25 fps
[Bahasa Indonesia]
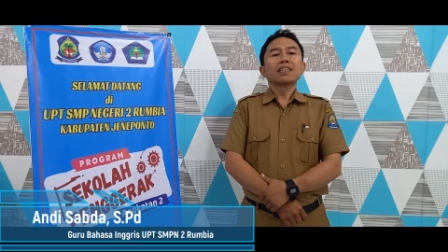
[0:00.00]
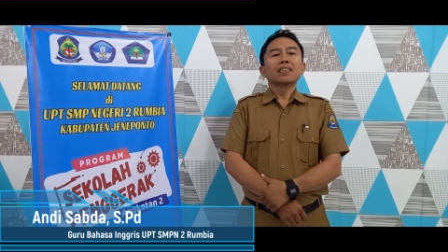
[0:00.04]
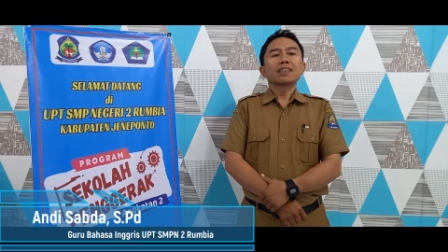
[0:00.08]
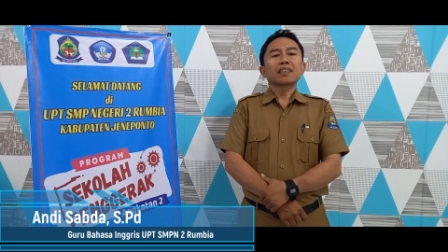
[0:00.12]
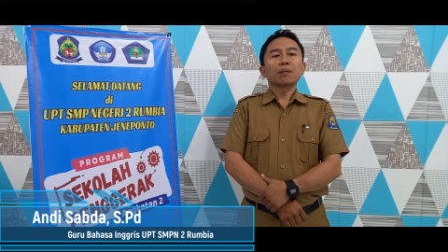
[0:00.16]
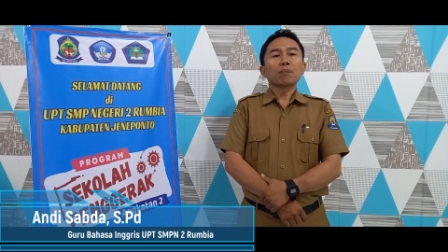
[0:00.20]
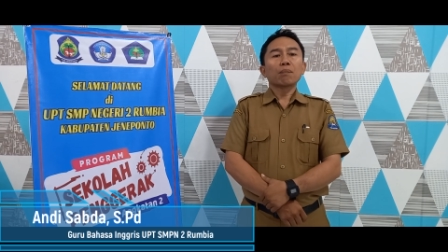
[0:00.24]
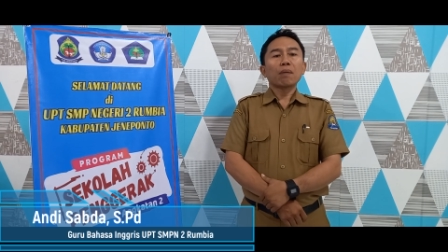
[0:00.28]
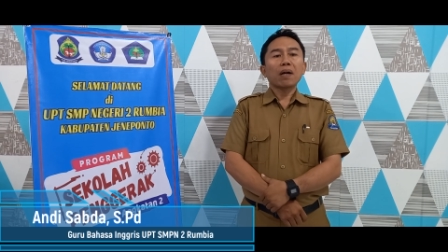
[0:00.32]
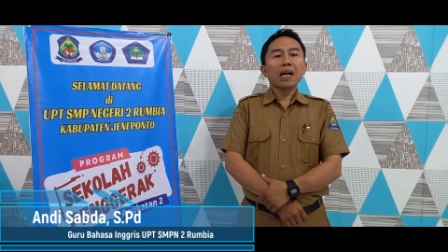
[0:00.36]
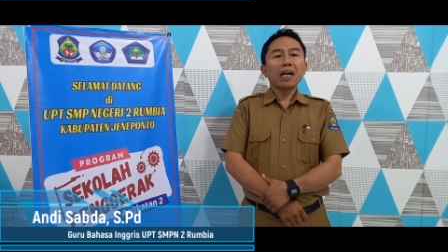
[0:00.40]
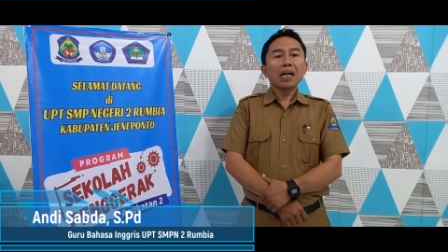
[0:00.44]

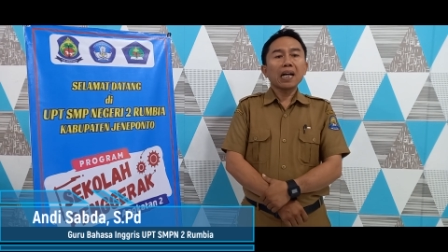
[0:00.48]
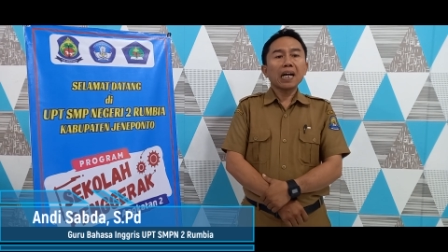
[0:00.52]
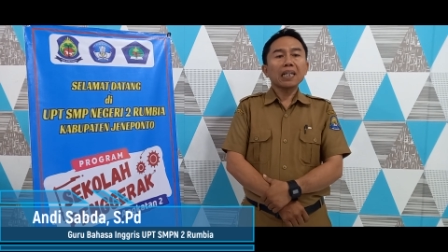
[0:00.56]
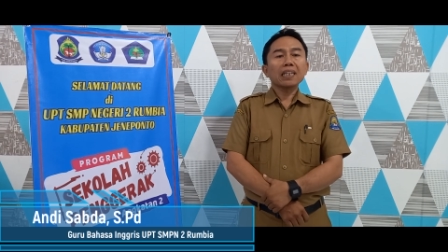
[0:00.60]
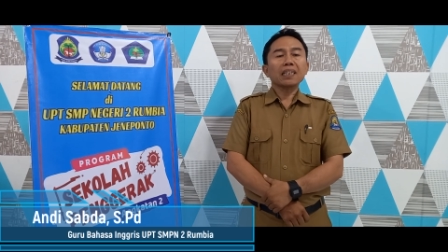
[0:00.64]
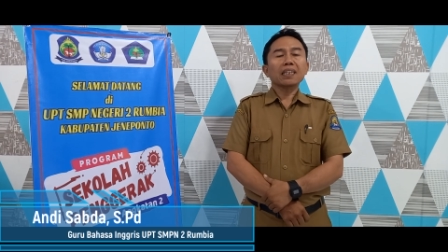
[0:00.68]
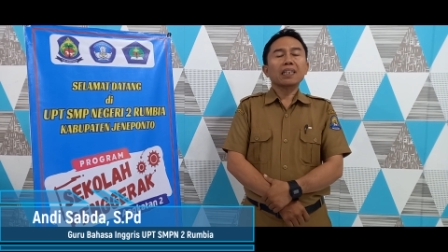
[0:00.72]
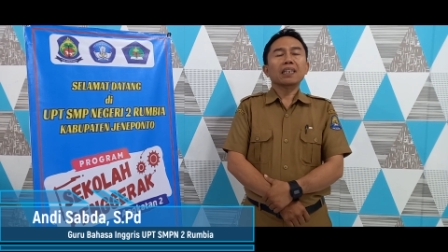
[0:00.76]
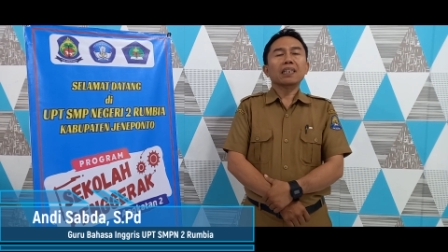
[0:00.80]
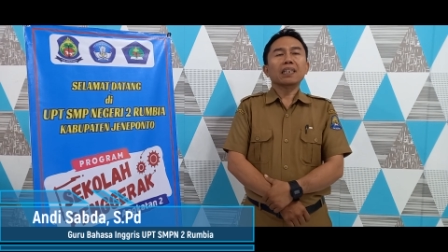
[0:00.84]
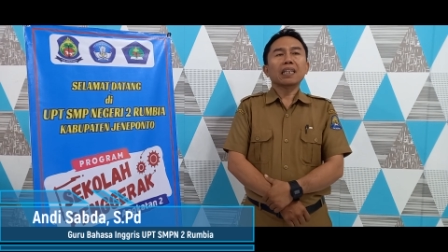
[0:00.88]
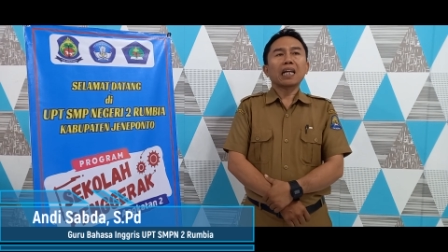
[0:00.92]

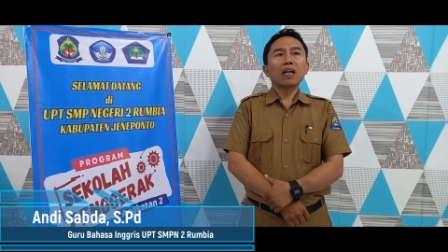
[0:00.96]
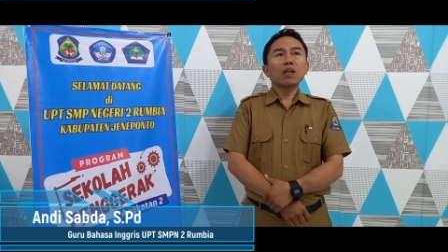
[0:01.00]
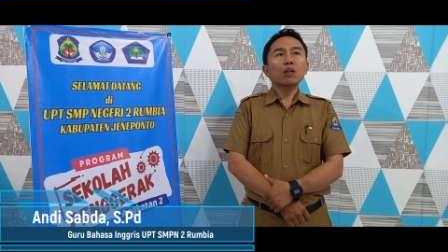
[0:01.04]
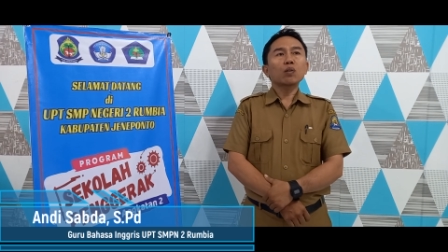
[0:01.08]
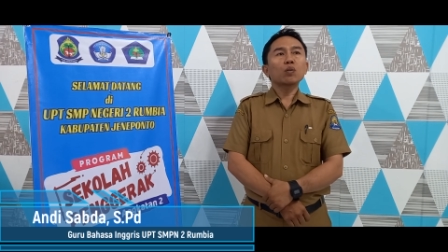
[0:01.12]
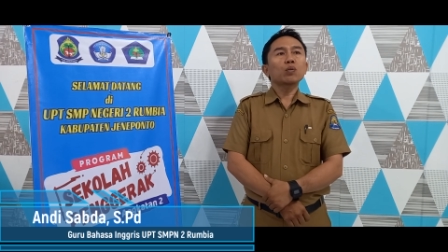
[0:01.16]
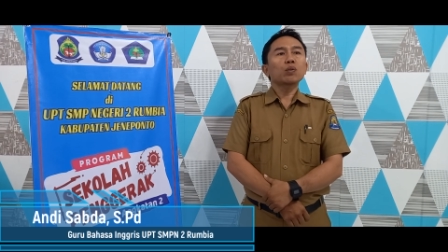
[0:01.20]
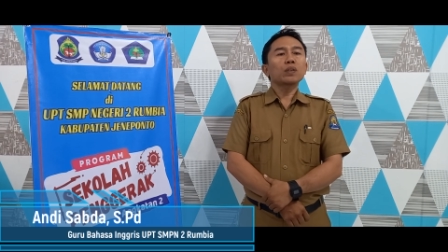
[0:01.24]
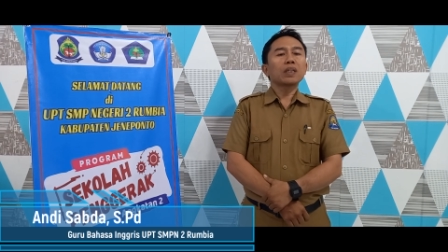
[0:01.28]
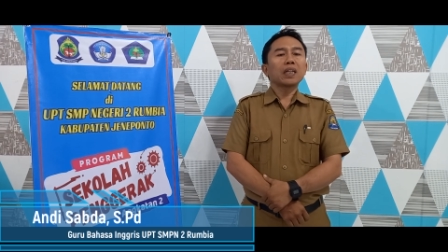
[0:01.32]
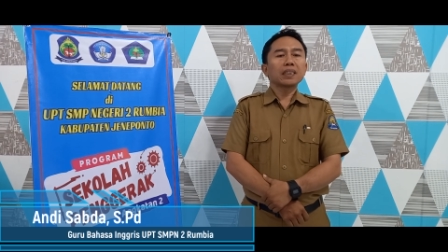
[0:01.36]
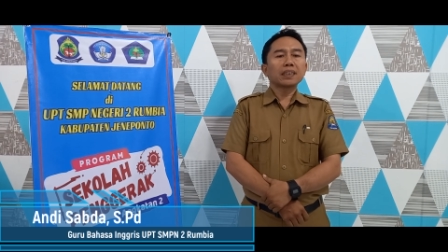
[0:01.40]
semangat,
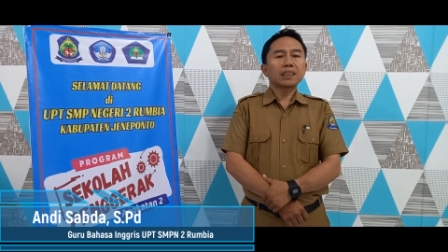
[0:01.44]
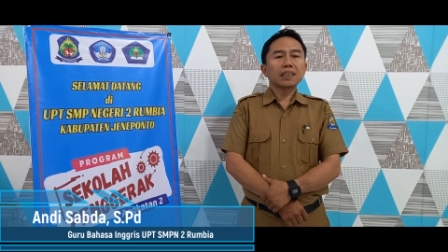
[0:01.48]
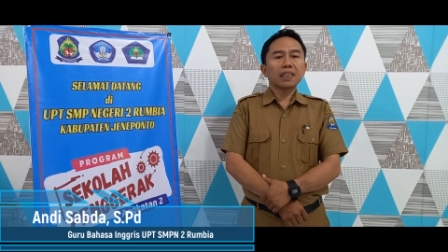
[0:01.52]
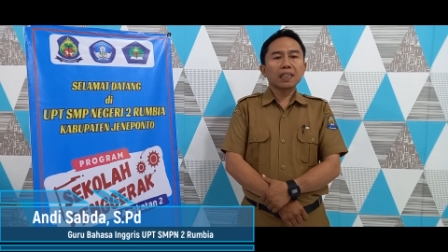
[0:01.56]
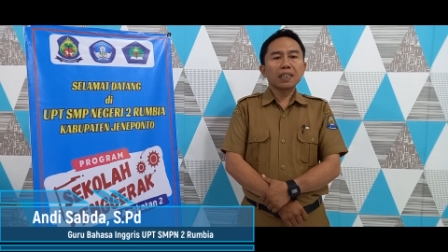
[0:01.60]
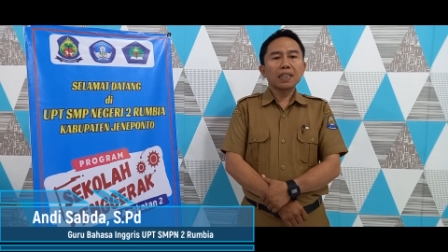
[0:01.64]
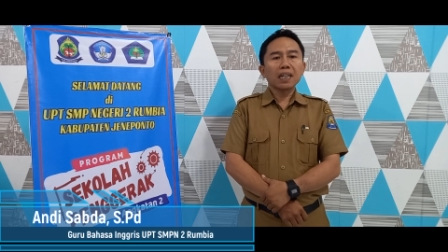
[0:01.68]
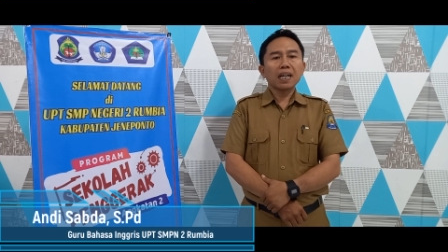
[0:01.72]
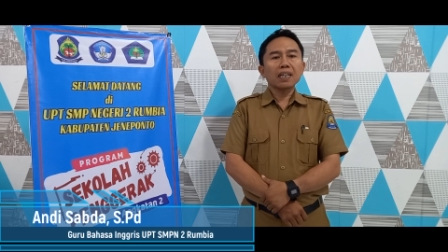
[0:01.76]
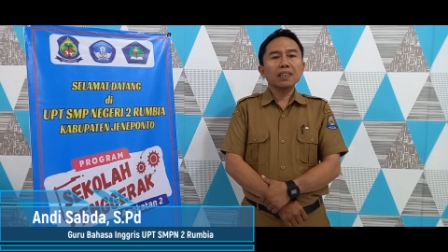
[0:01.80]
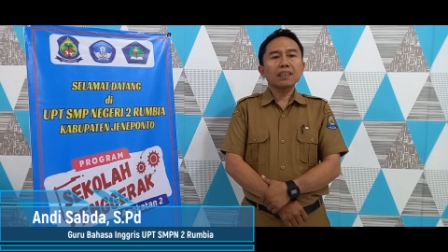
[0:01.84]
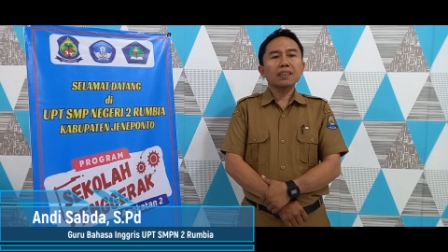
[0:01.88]
tangguh, dan
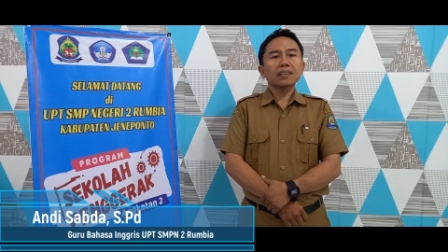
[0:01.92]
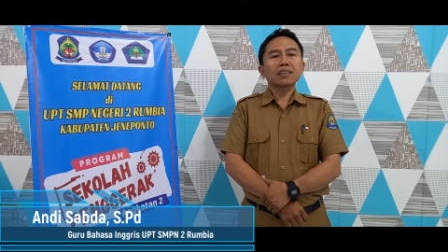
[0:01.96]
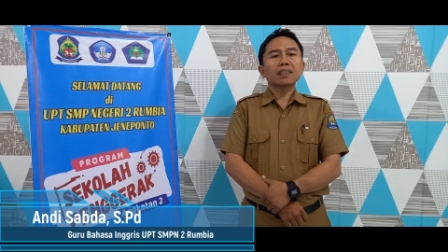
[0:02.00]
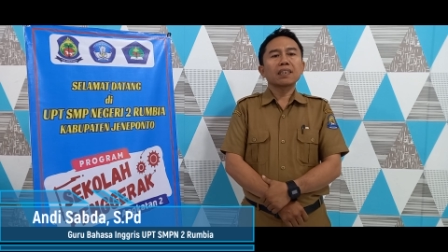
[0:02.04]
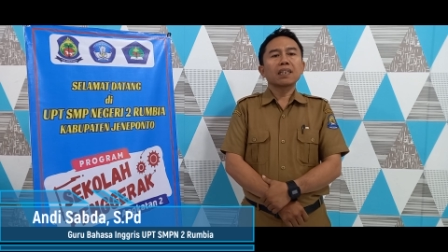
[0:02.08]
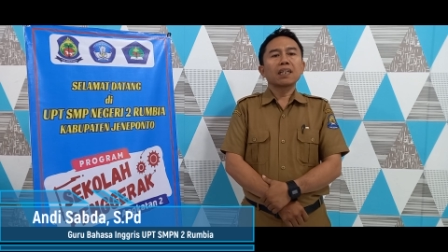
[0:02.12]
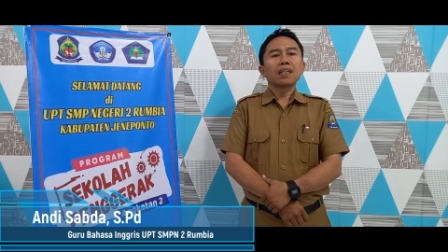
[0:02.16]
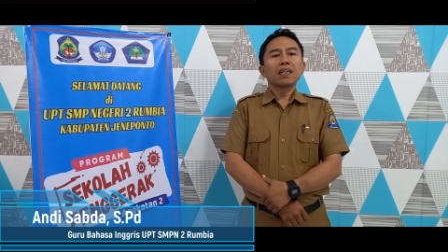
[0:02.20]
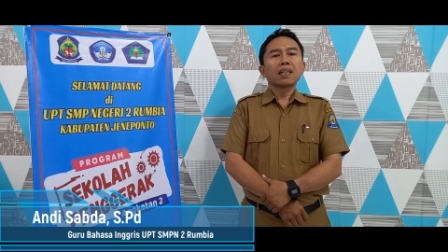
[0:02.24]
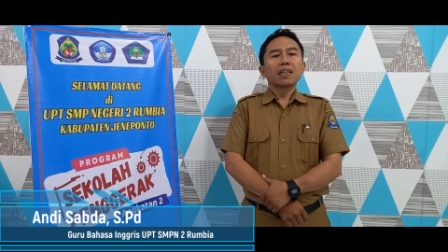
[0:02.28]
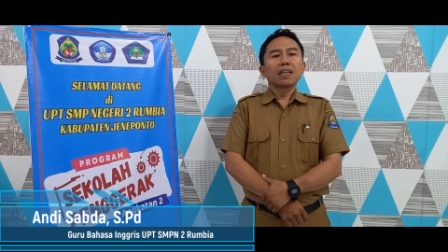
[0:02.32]
cerdas,